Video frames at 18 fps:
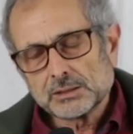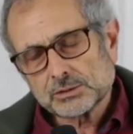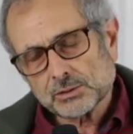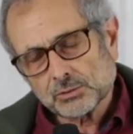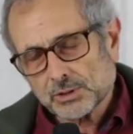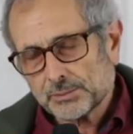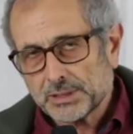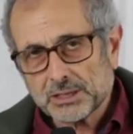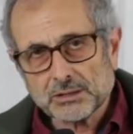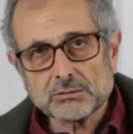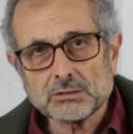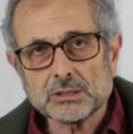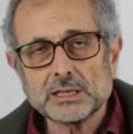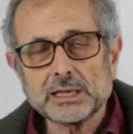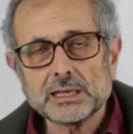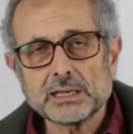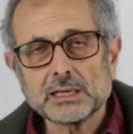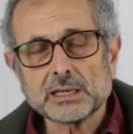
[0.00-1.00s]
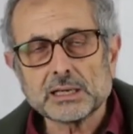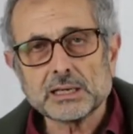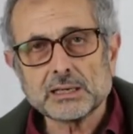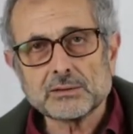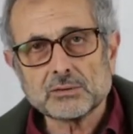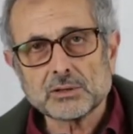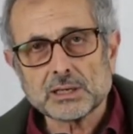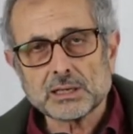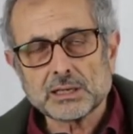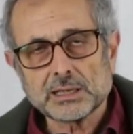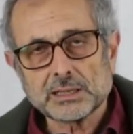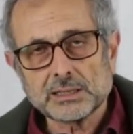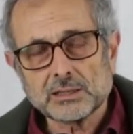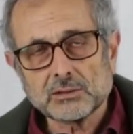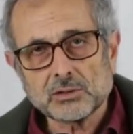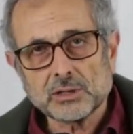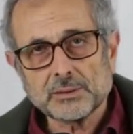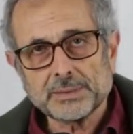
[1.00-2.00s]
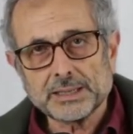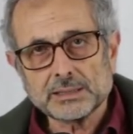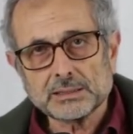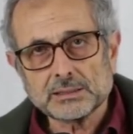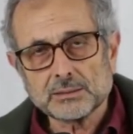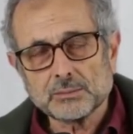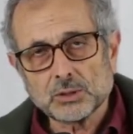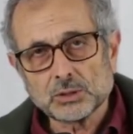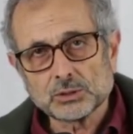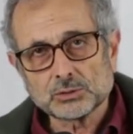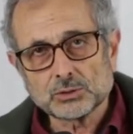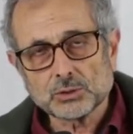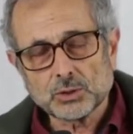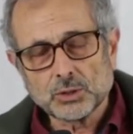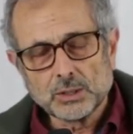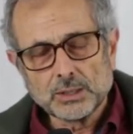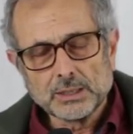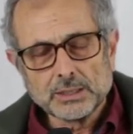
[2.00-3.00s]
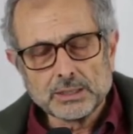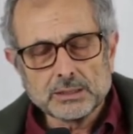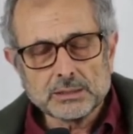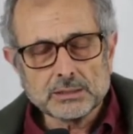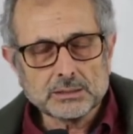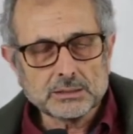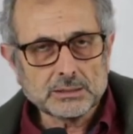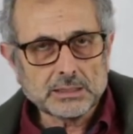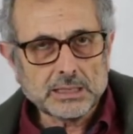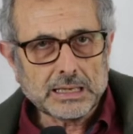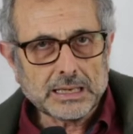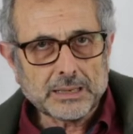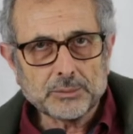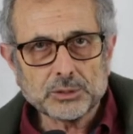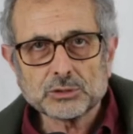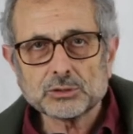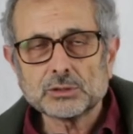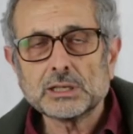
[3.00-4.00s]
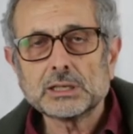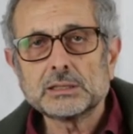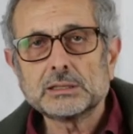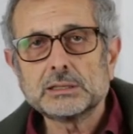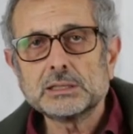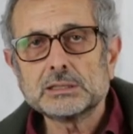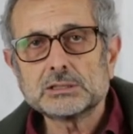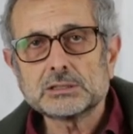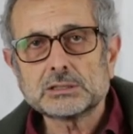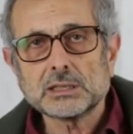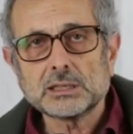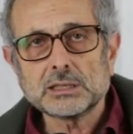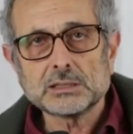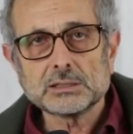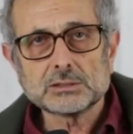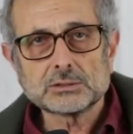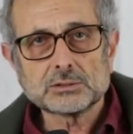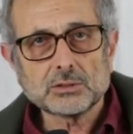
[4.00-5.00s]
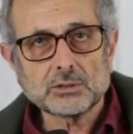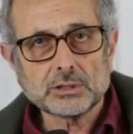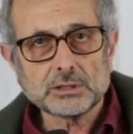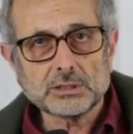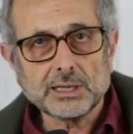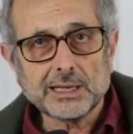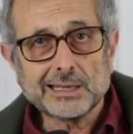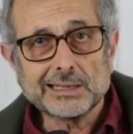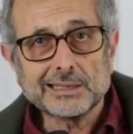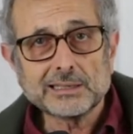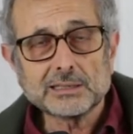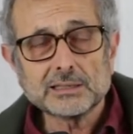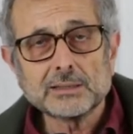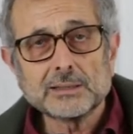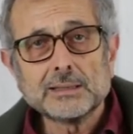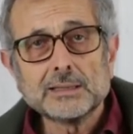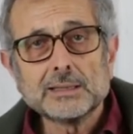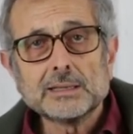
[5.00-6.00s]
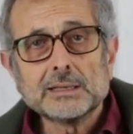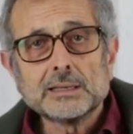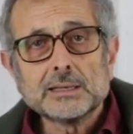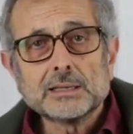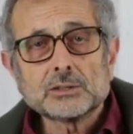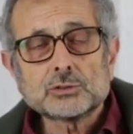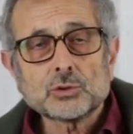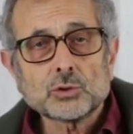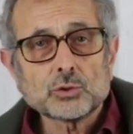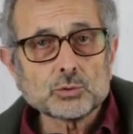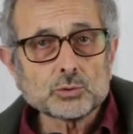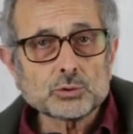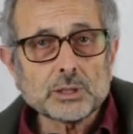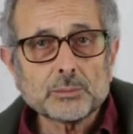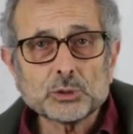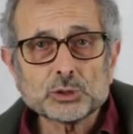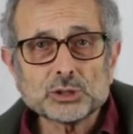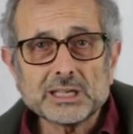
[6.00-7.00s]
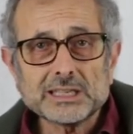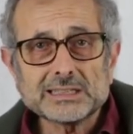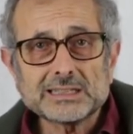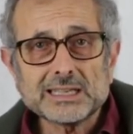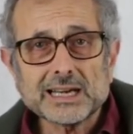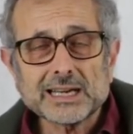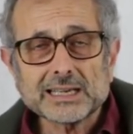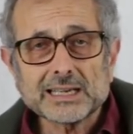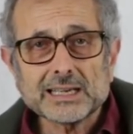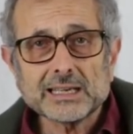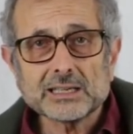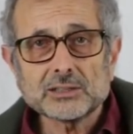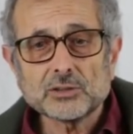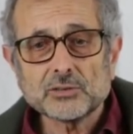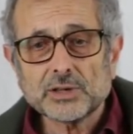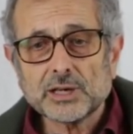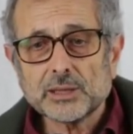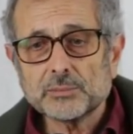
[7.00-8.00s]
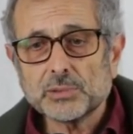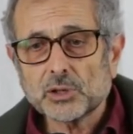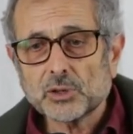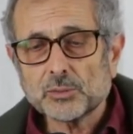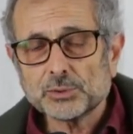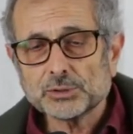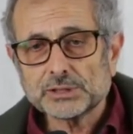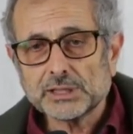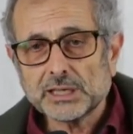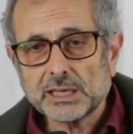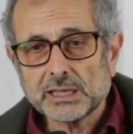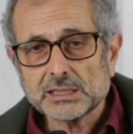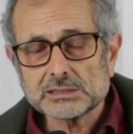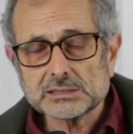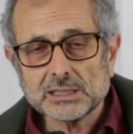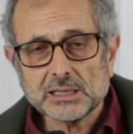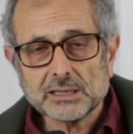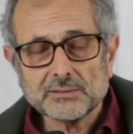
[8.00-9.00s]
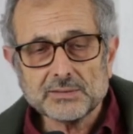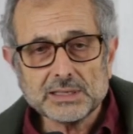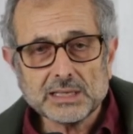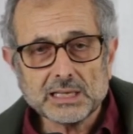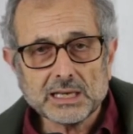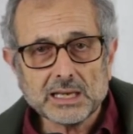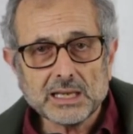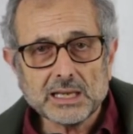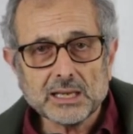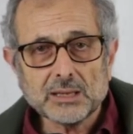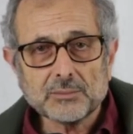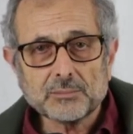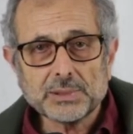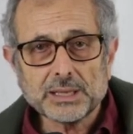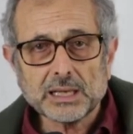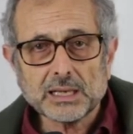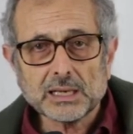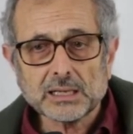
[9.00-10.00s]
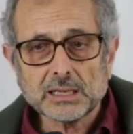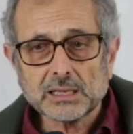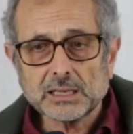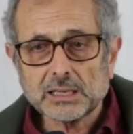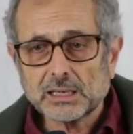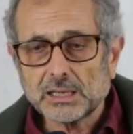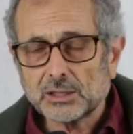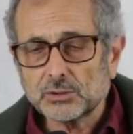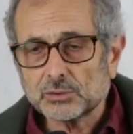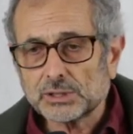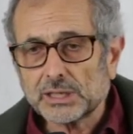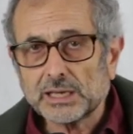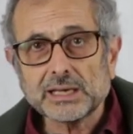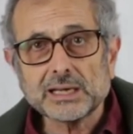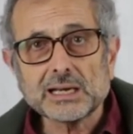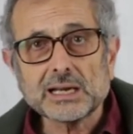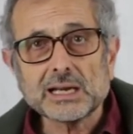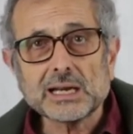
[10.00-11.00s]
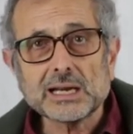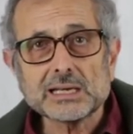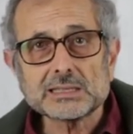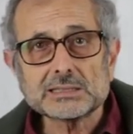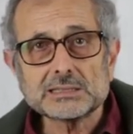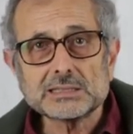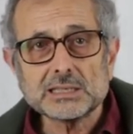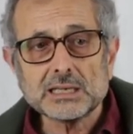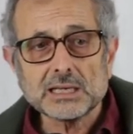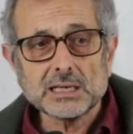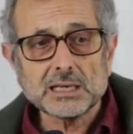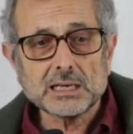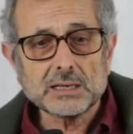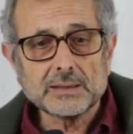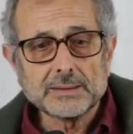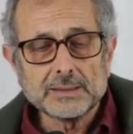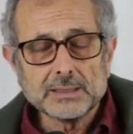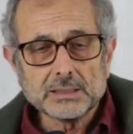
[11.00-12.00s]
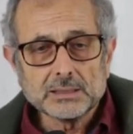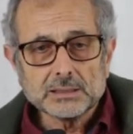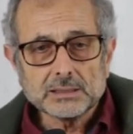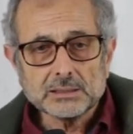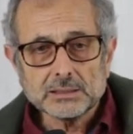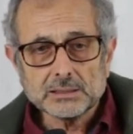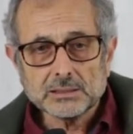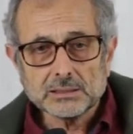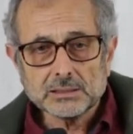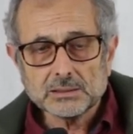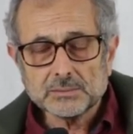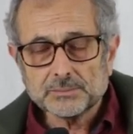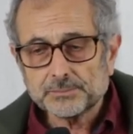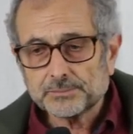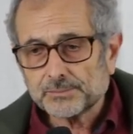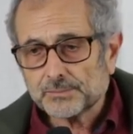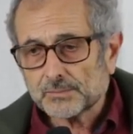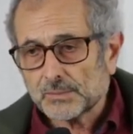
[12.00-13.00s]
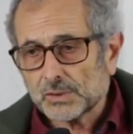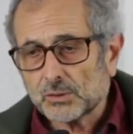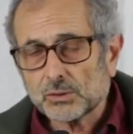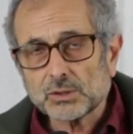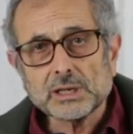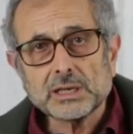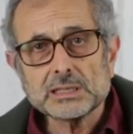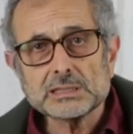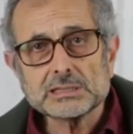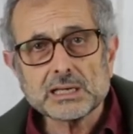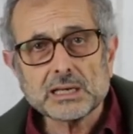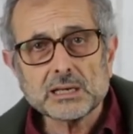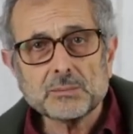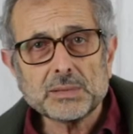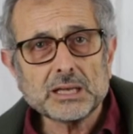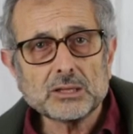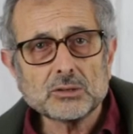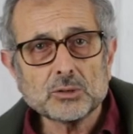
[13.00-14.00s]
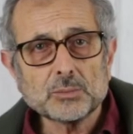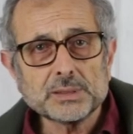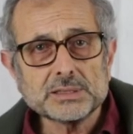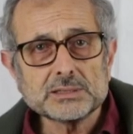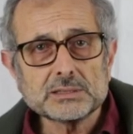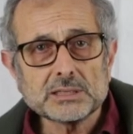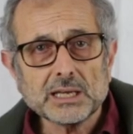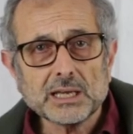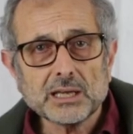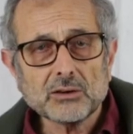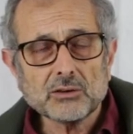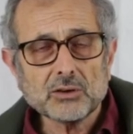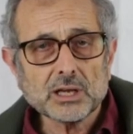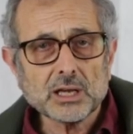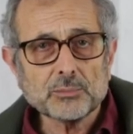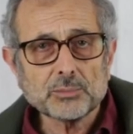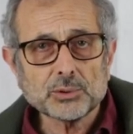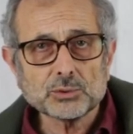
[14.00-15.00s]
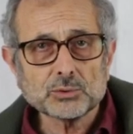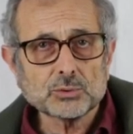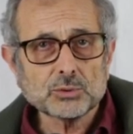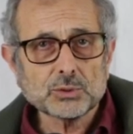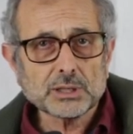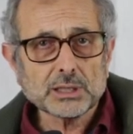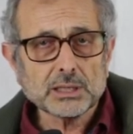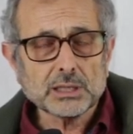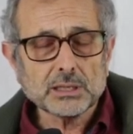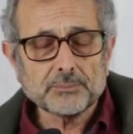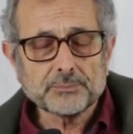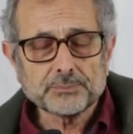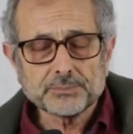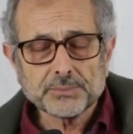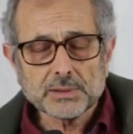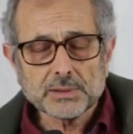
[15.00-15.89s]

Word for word: c'è una mia collega che lavora analogamente molto eh, nell'ambito del digital storytelling. Sono tutte modalità che dovrebbero poter servire per eh, aiutare i ragazzi a ehm, organizzare meglio il pensiero e a produrre